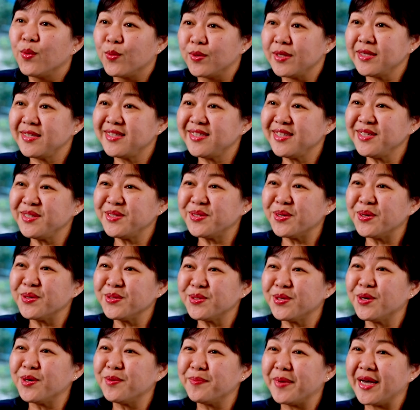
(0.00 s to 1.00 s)
我的心中
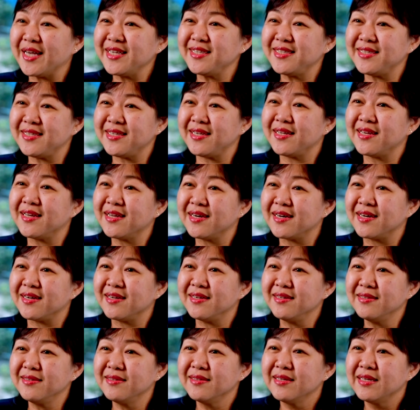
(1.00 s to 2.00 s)
充满喜乐。
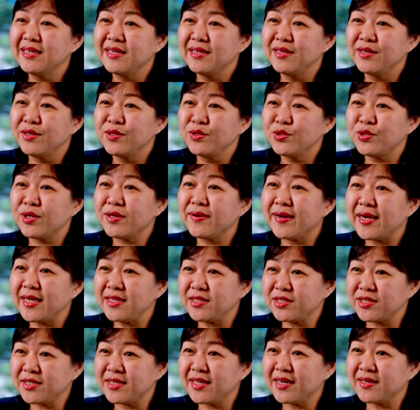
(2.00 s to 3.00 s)
虽然
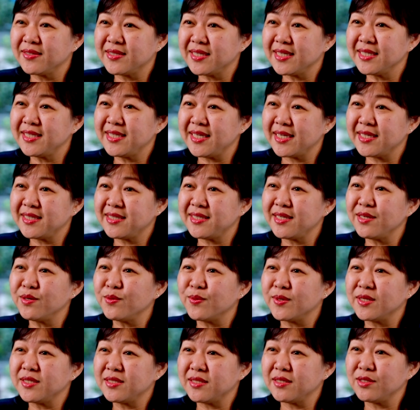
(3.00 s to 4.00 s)
知道这节经
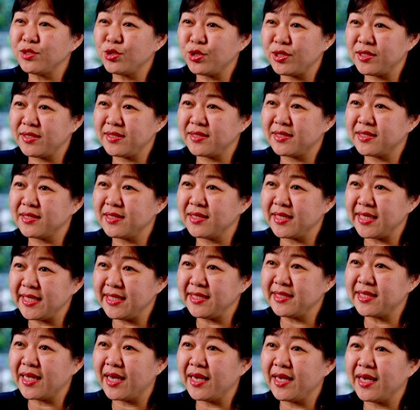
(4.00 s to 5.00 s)
文是取自以
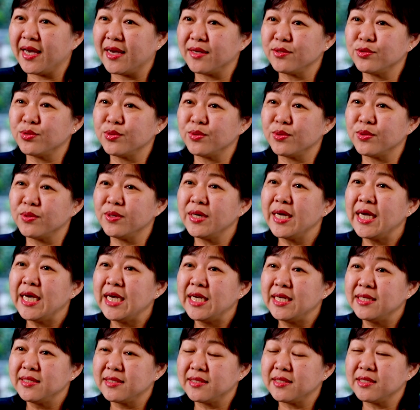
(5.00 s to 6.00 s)
赛亚书
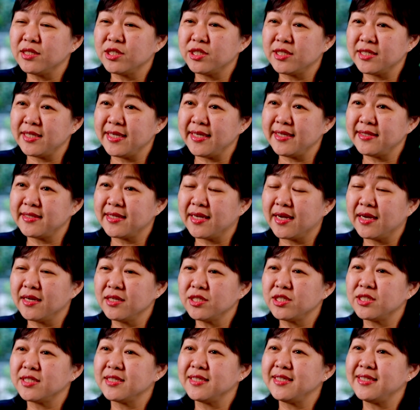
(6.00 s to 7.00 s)
四十一章
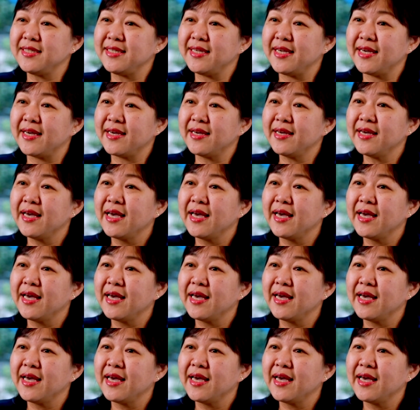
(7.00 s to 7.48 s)
十节。